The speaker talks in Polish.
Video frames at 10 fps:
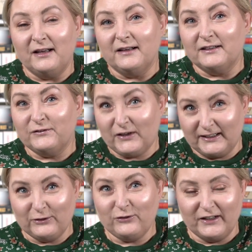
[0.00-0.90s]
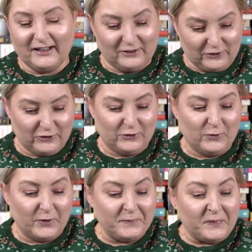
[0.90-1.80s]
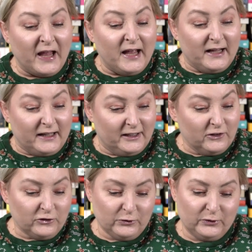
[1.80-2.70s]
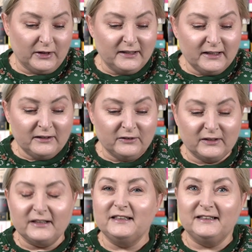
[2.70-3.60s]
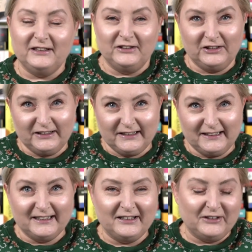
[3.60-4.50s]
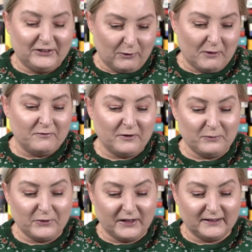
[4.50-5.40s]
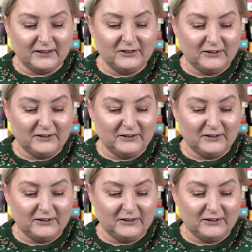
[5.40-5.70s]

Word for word: zwraca uwagę na szczegóły. I jeszcze tutaj jedno takie zdjęcie z tej serii chciałam Wam pokazać.